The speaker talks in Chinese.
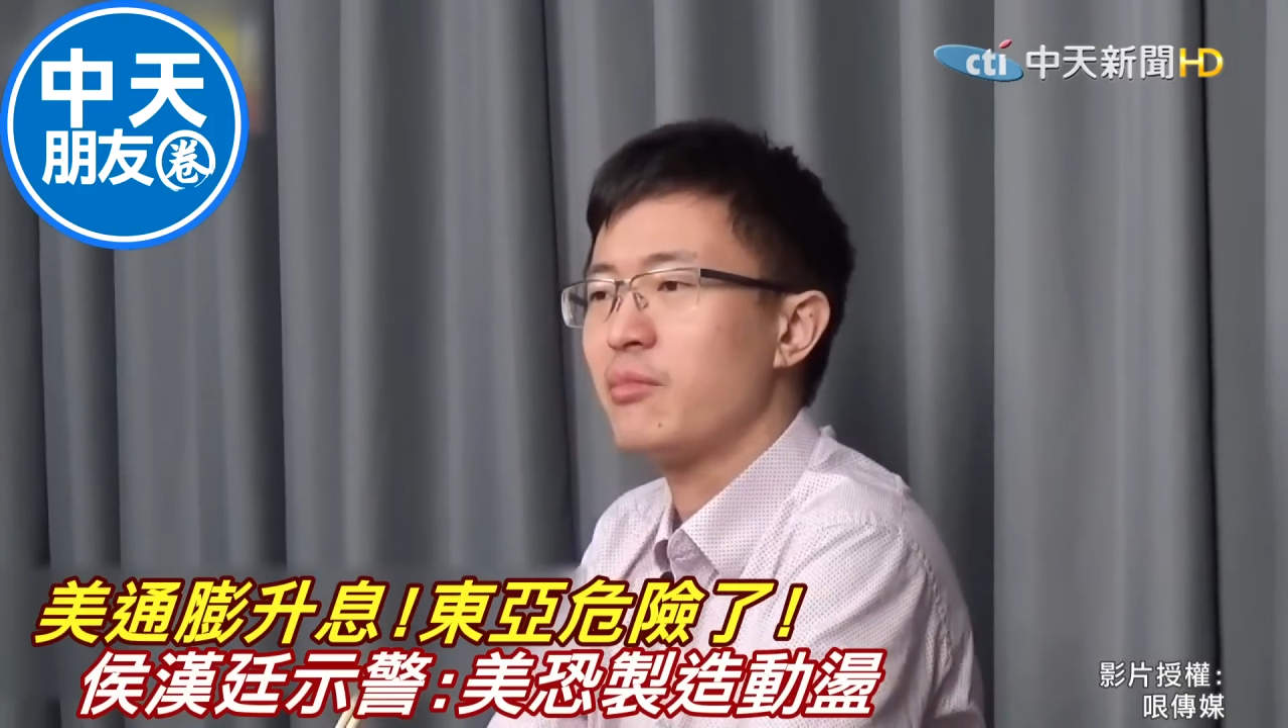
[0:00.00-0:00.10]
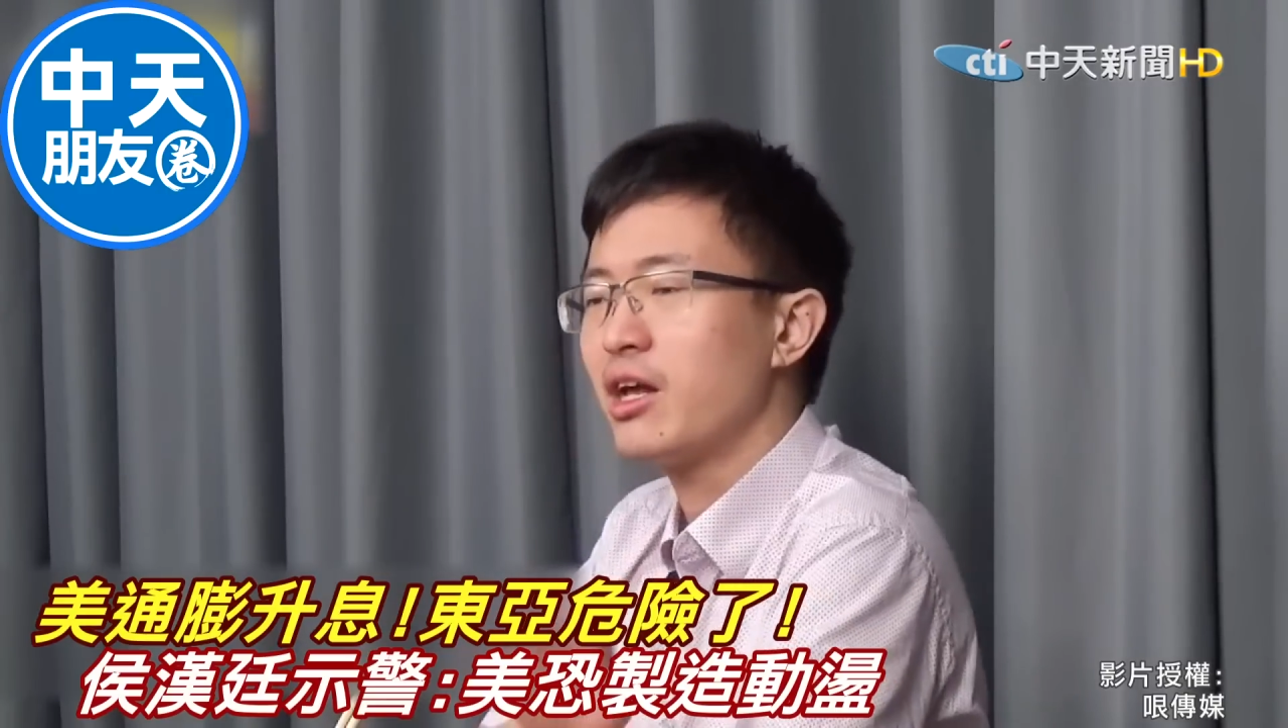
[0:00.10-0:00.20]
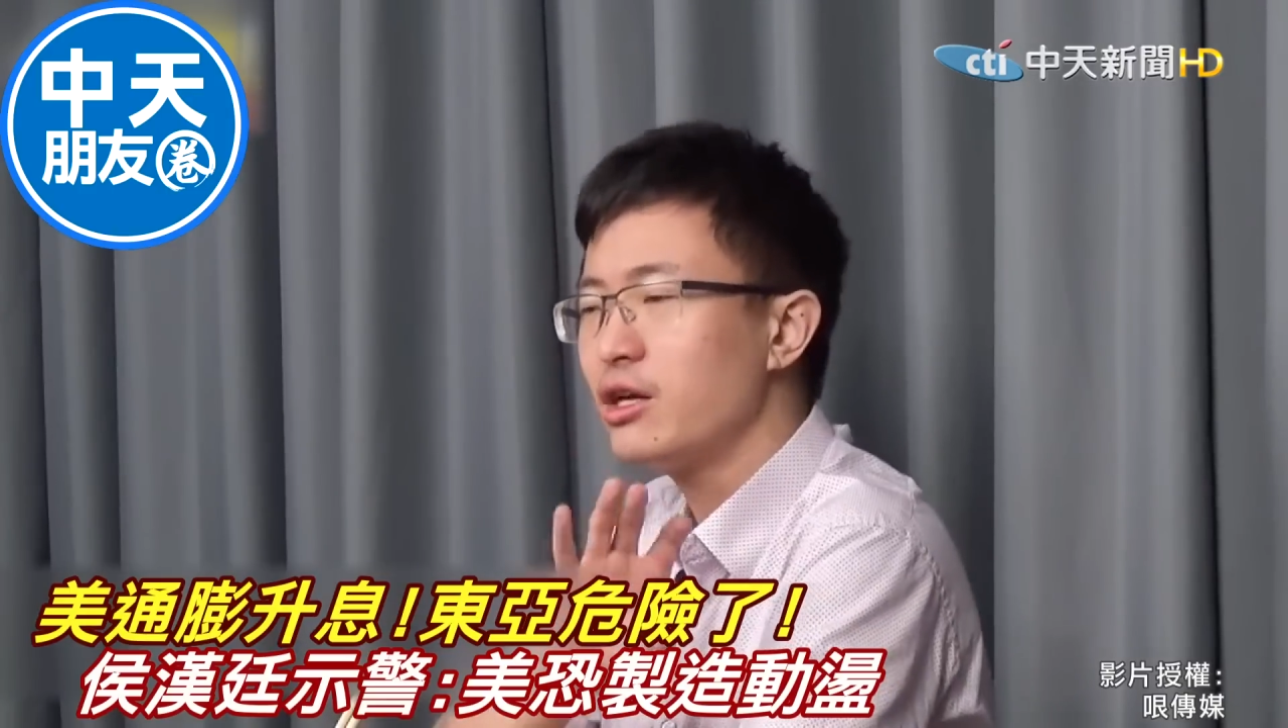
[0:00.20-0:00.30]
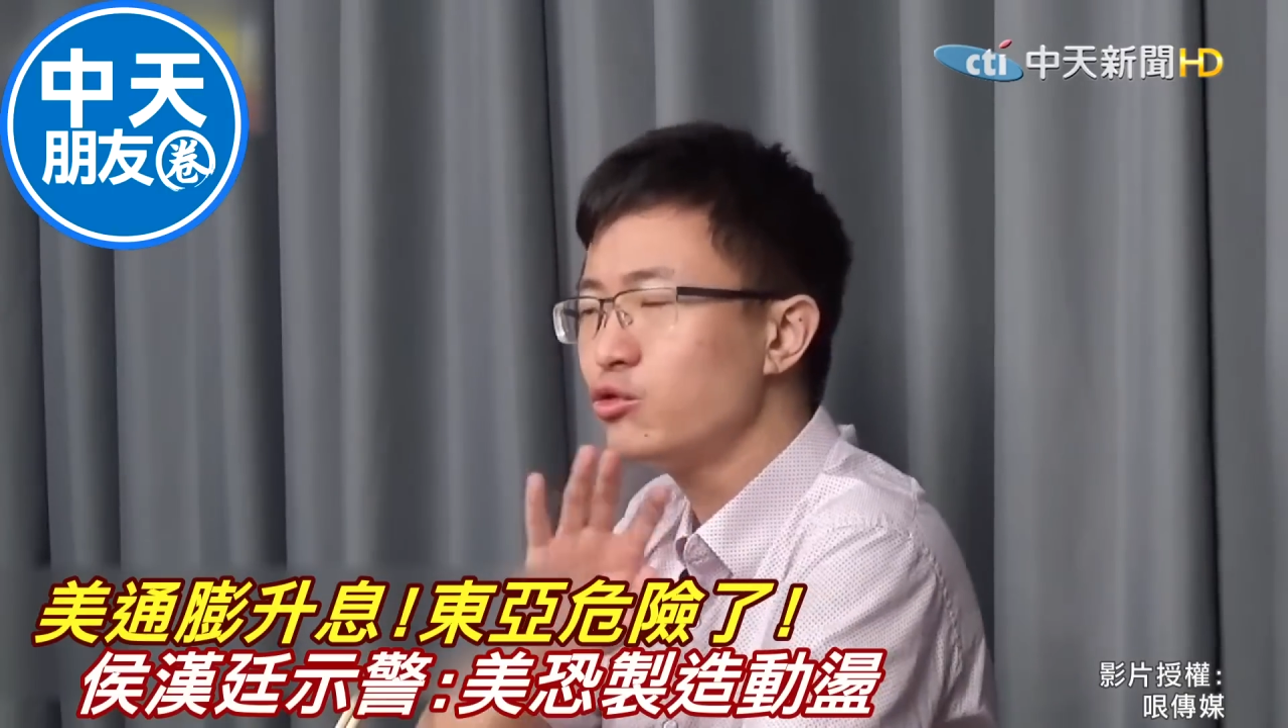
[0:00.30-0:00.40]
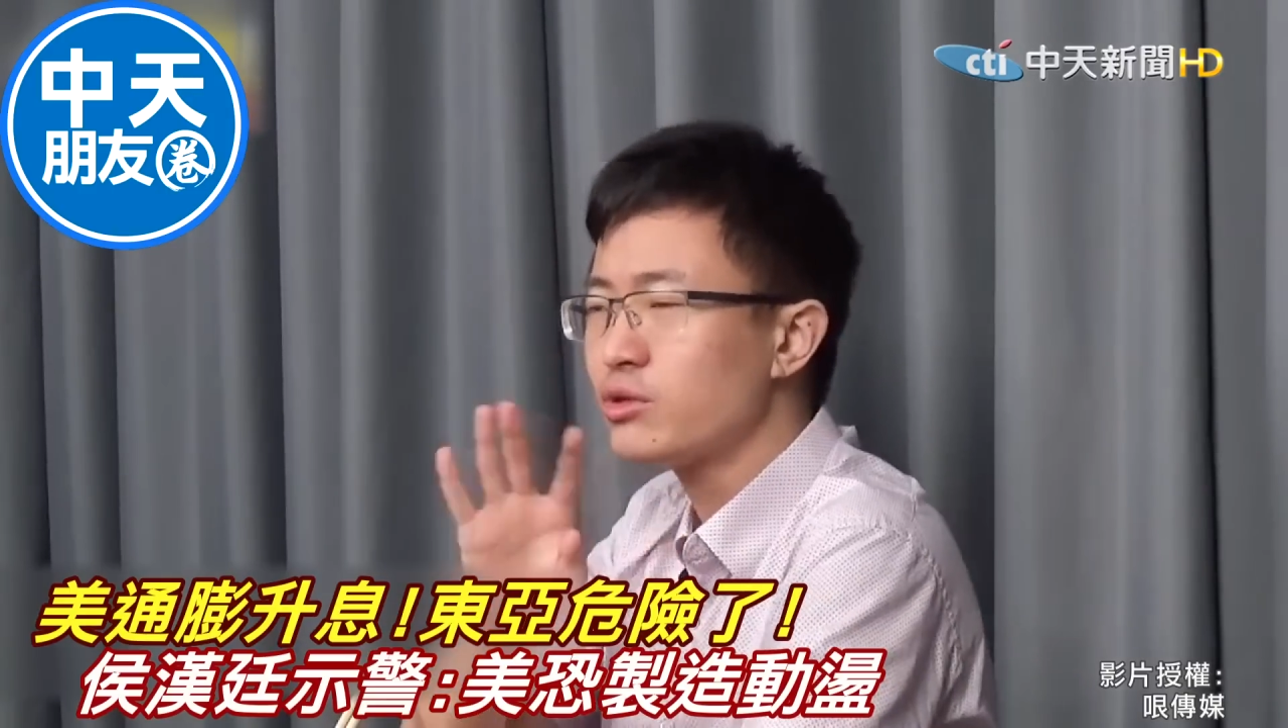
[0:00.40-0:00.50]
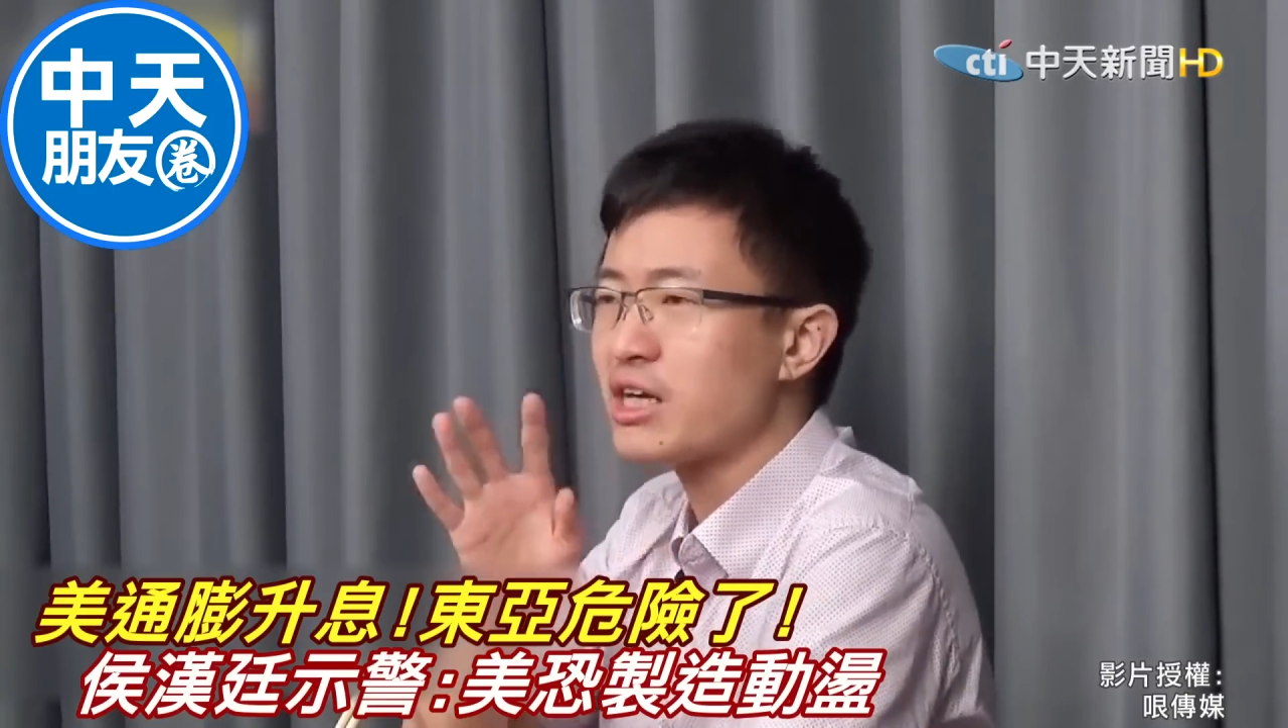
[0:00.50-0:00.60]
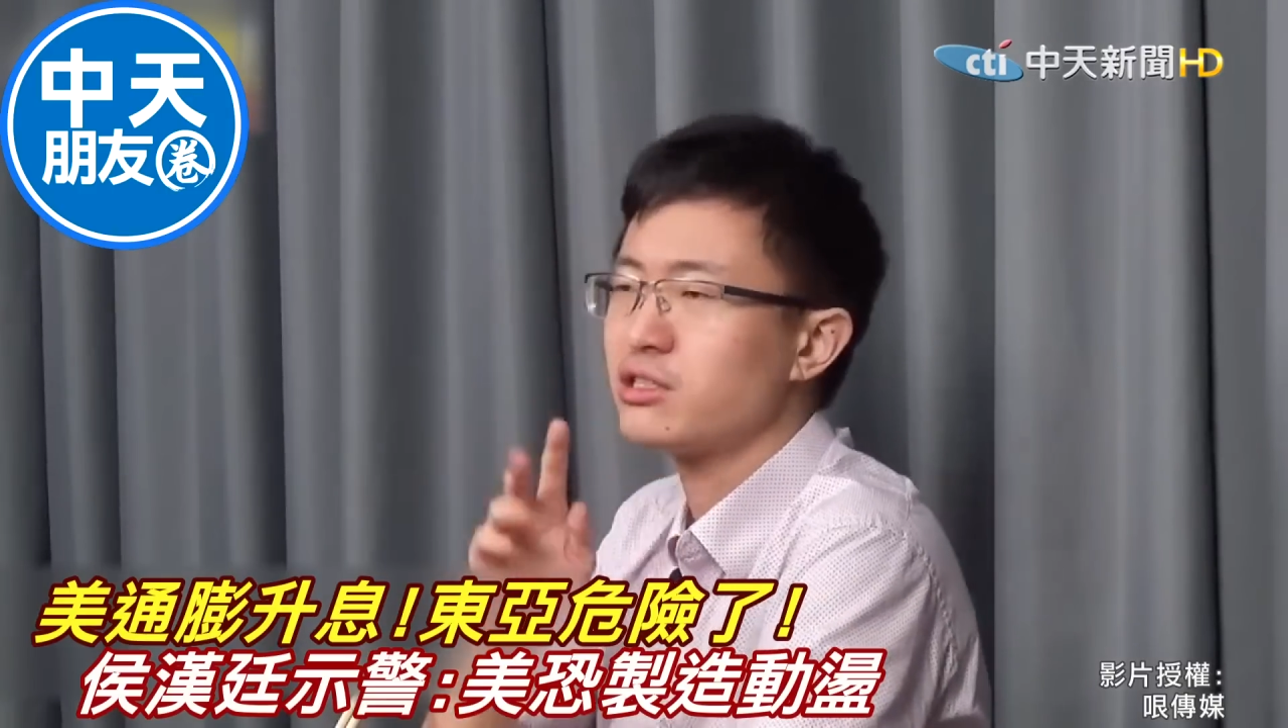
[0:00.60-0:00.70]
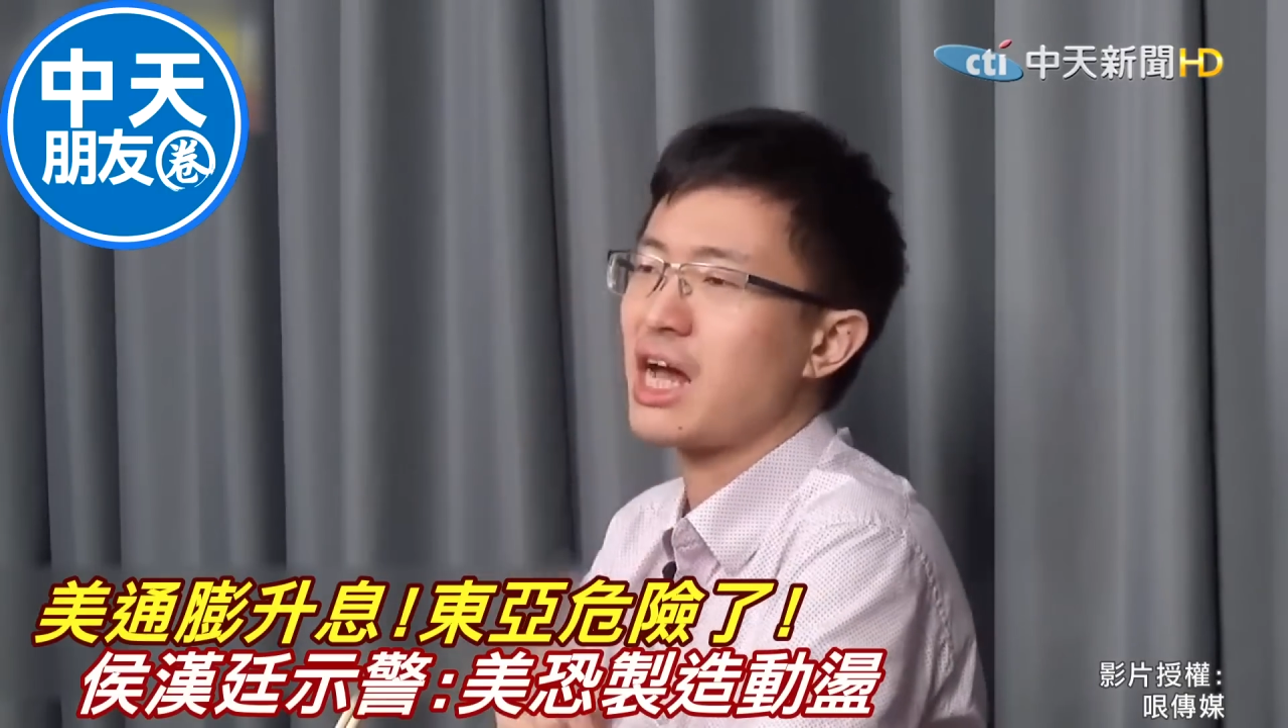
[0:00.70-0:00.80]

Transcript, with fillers: 美联储开